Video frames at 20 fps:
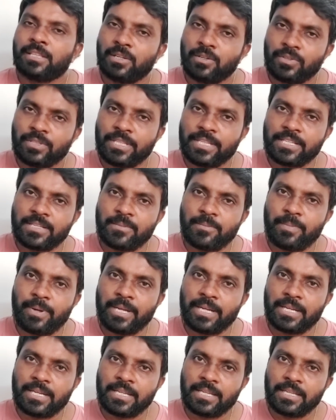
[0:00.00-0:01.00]
తెలుగుదేశం
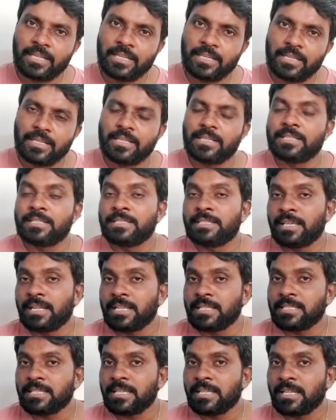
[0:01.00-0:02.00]
పార్టీ
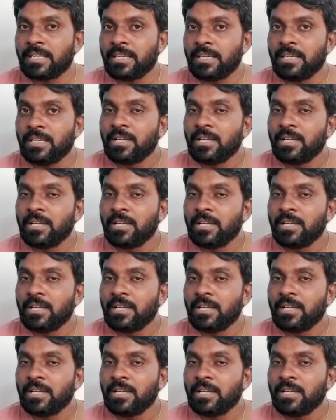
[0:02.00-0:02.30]
జనసేన